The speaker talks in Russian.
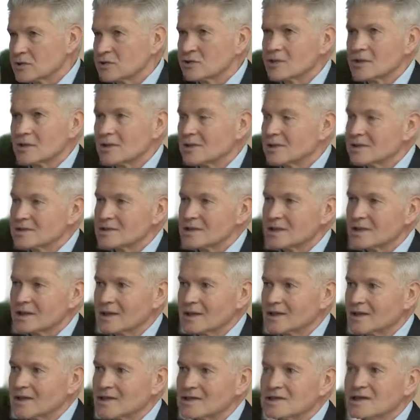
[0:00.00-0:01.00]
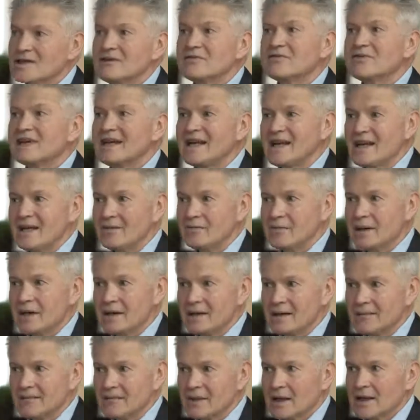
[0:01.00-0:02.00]
значительно сократиться
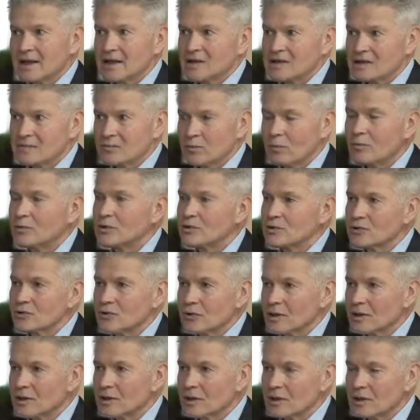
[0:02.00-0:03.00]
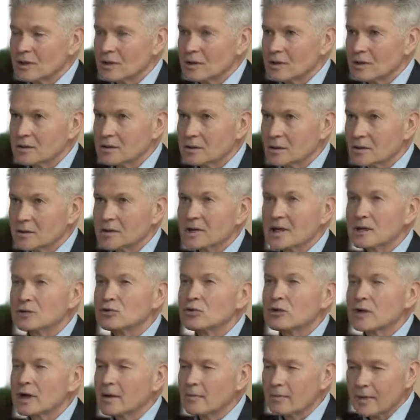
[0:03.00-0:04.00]
время, с помощью, э,
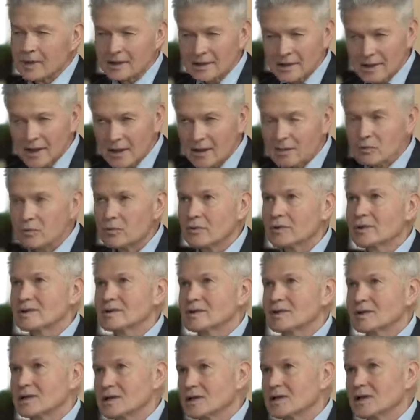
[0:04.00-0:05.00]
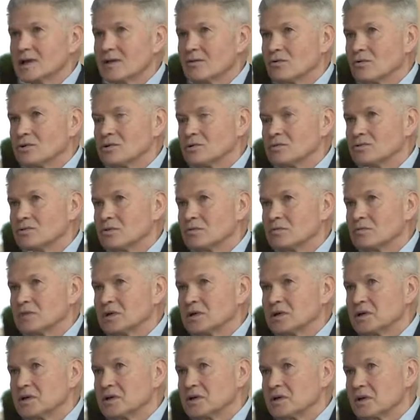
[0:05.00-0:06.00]
которое потребуется для того,
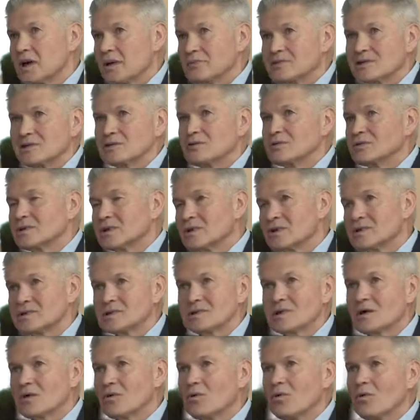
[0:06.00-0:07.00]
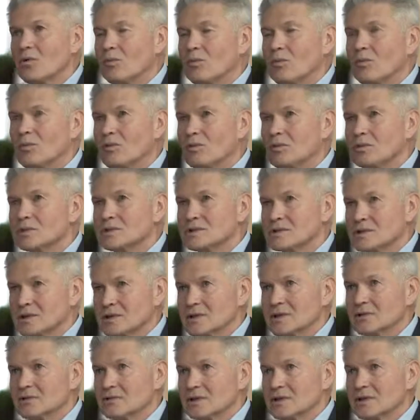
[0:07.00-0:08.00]
чтобы абсолютно незнакомому с
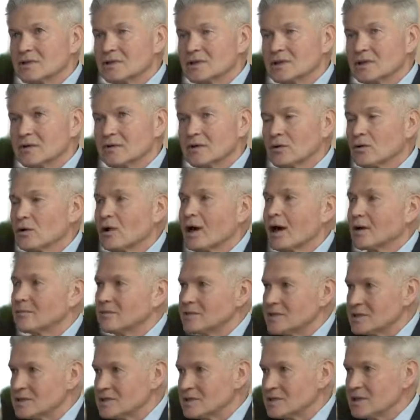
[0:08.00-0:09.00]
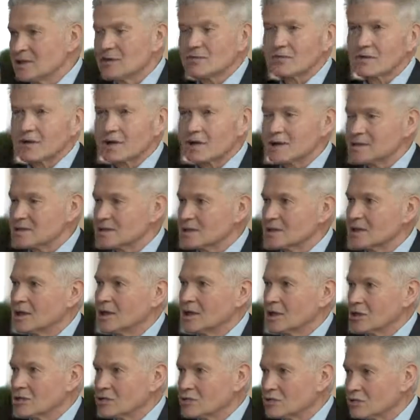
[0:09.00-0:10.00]
технологией человеку объяснить вкратце,
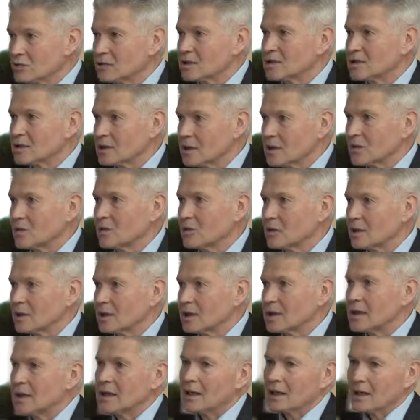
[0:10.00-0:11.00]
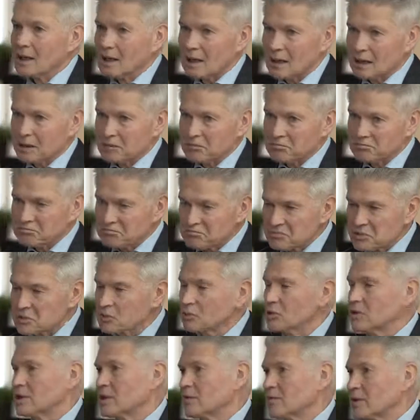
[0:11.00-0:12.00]
что это такое. Э,
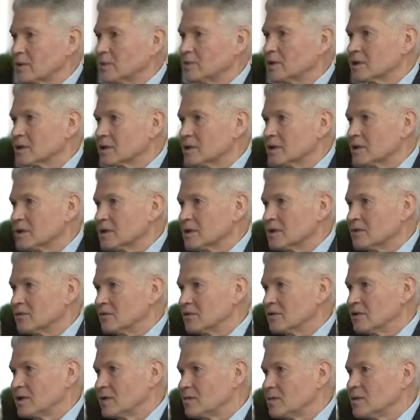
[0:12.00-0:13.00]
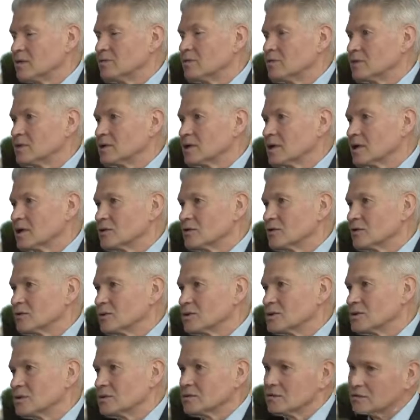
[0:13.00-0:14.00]
сколько примерно времени будет
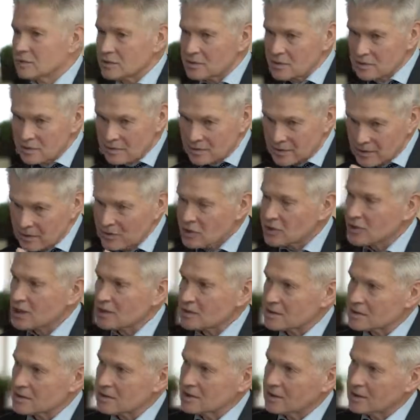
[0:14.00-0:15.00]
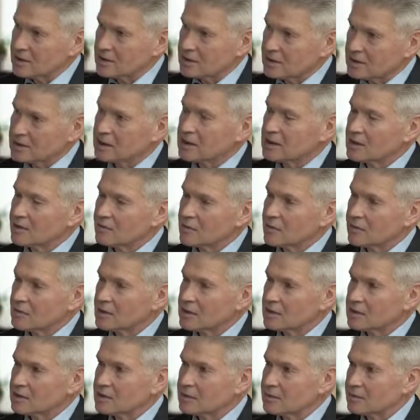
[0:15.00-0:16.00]
экономиться? Вот сейчас, на данный
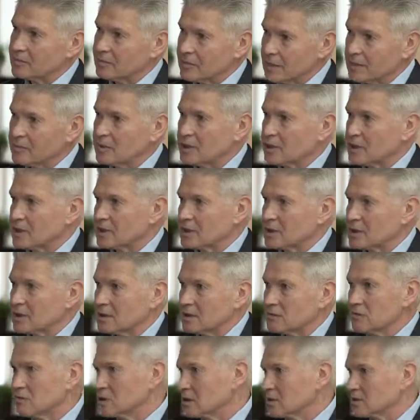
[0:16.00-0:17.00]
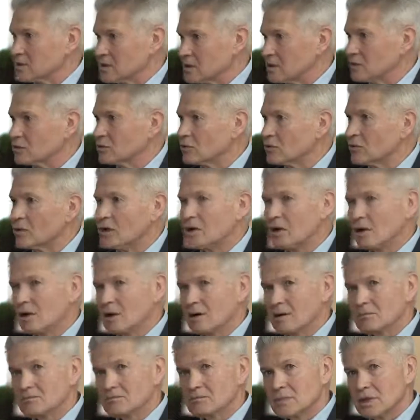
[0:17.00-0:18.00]
момент, примерно, ну, на вскидку, э,